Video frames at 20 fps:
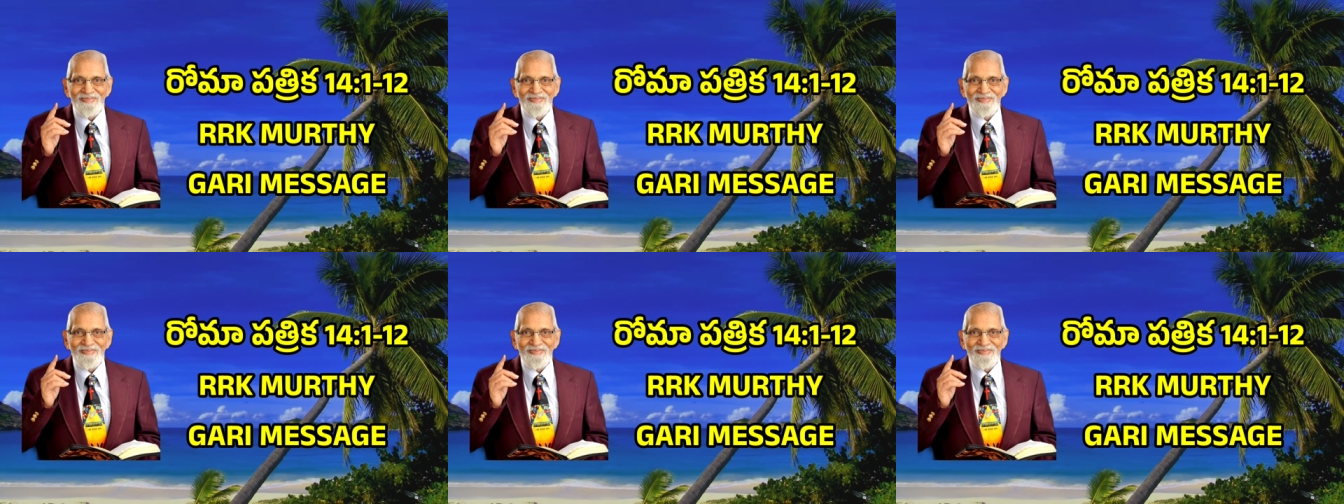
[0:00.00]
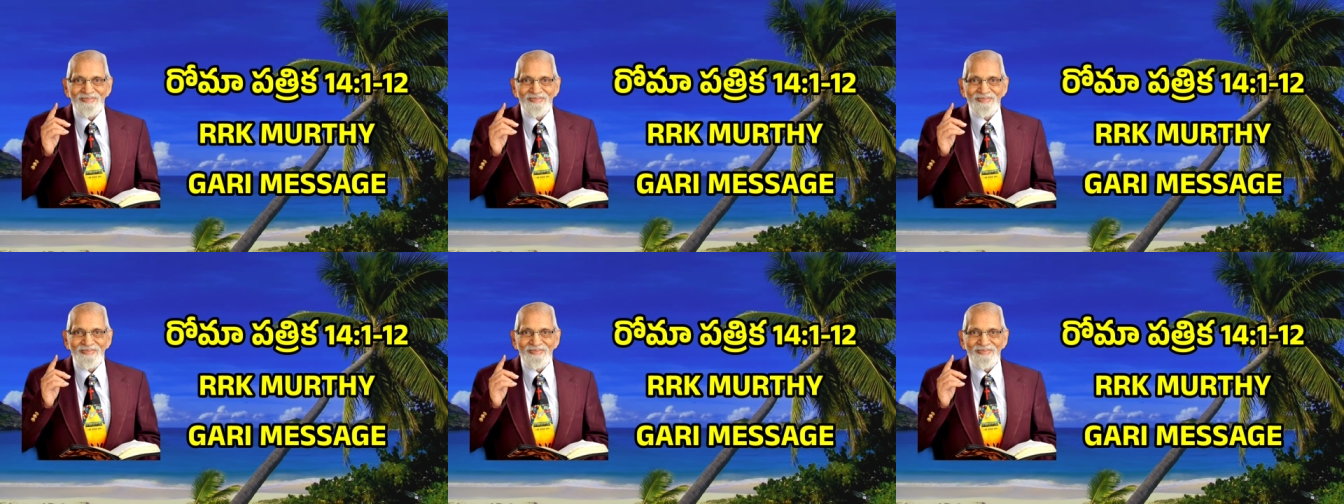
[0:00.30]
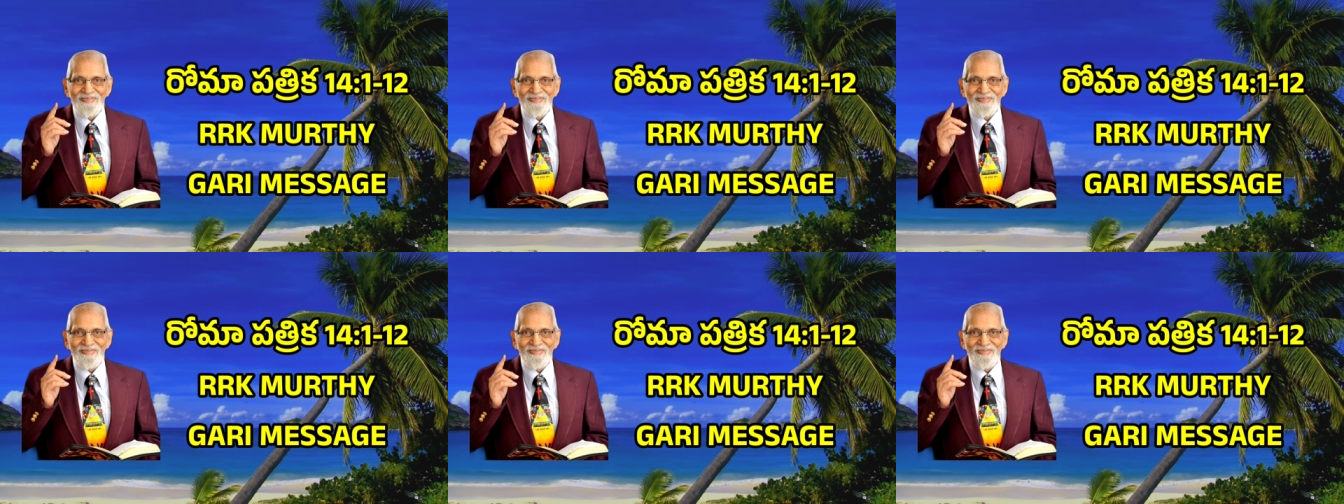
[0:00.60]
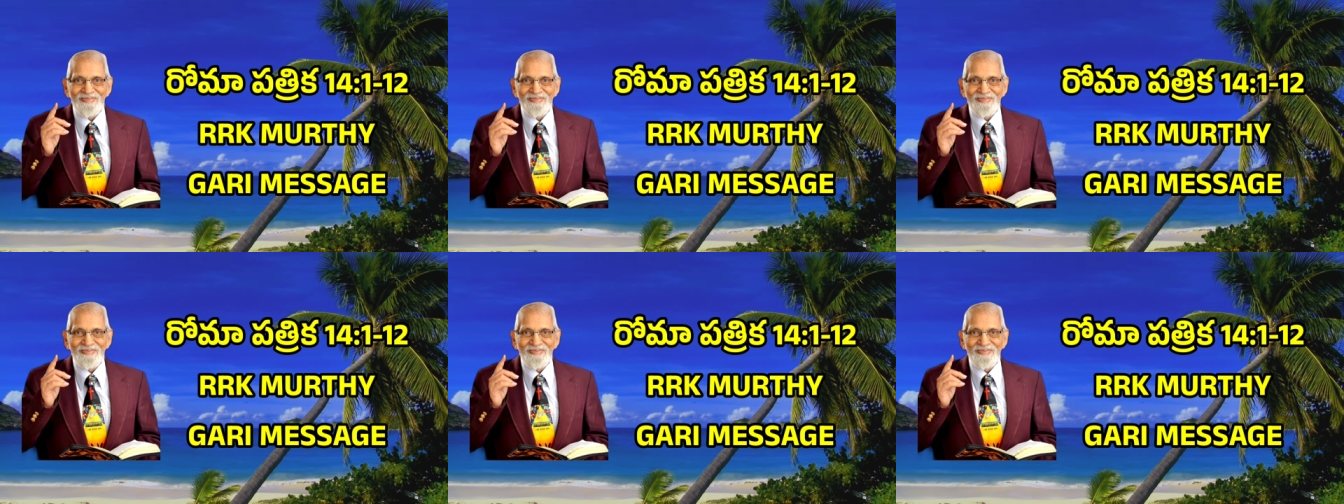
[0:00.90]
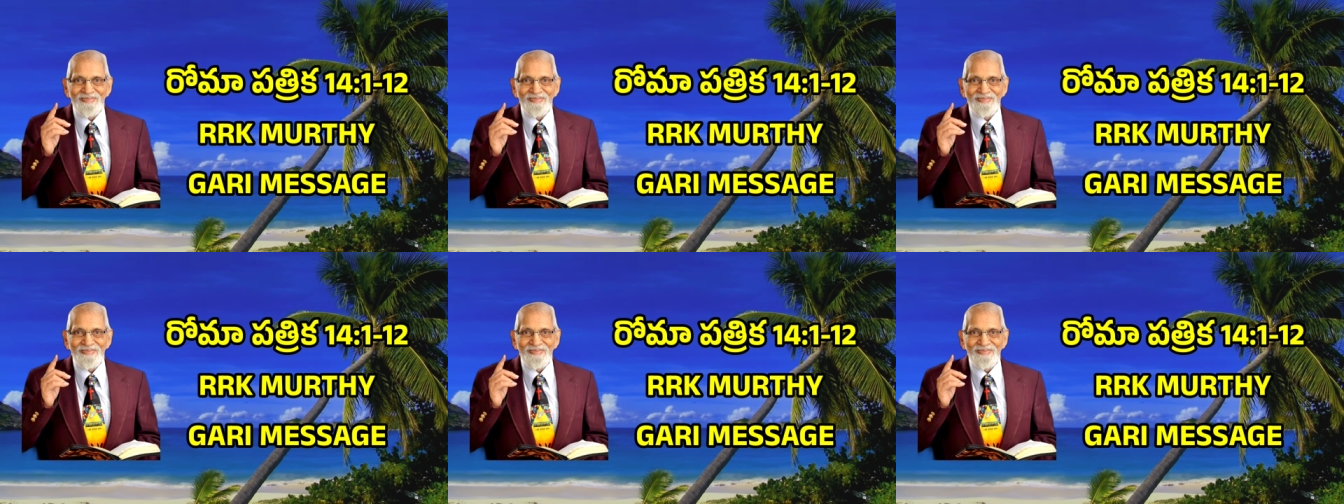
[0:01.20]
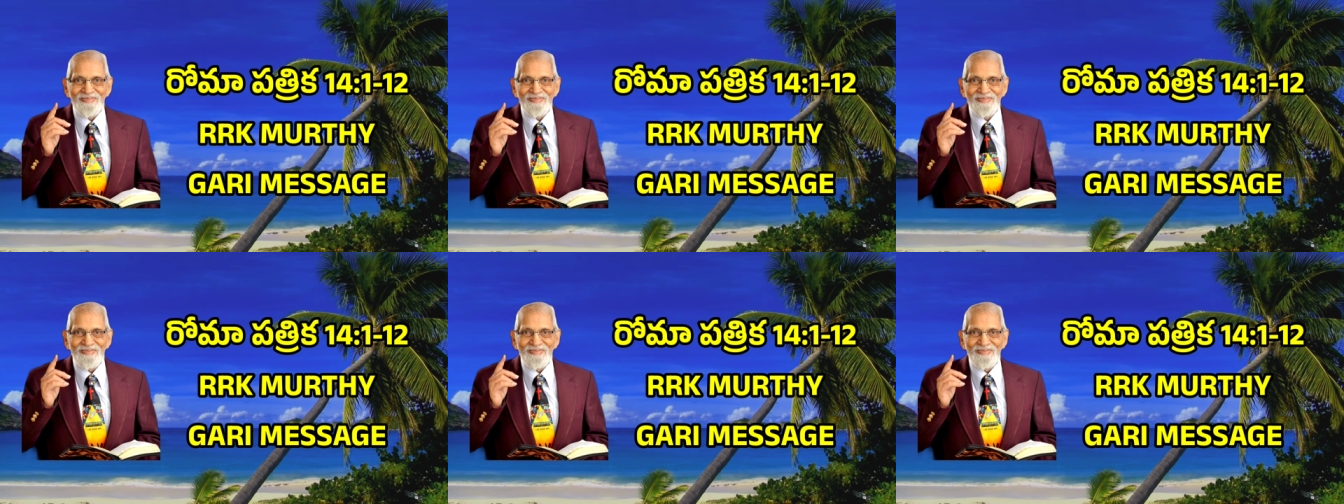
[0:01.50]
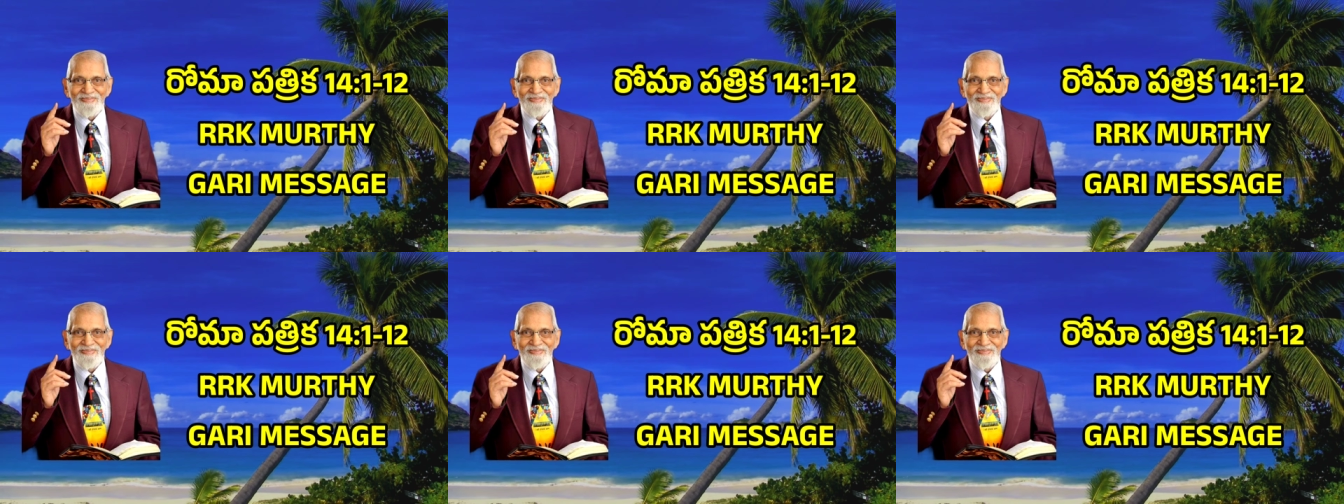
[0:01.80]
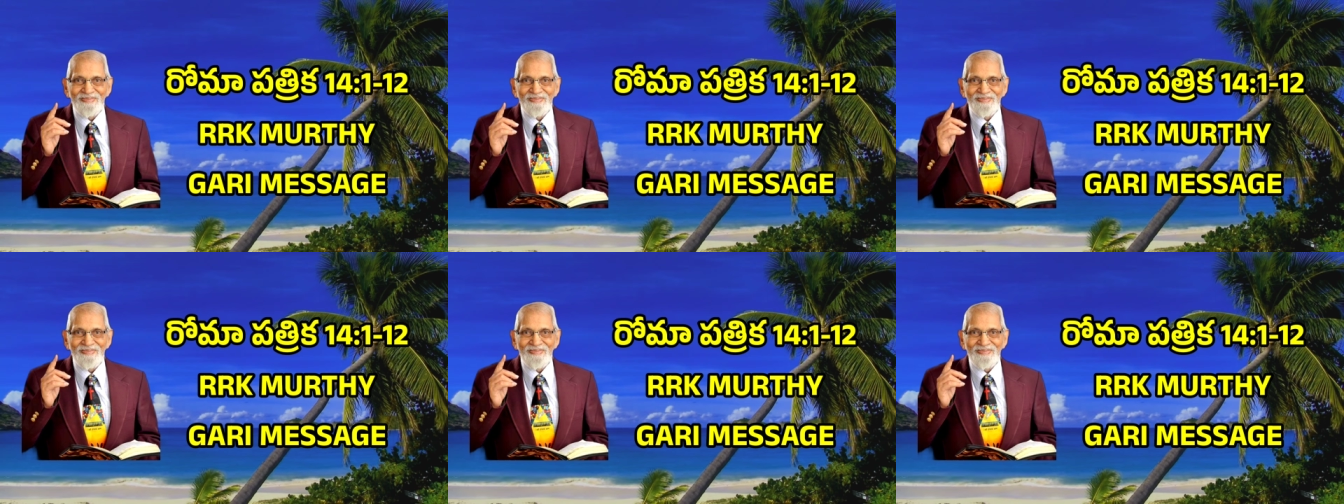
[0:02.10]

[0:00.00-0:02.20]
గాని యోహాను అనలేదు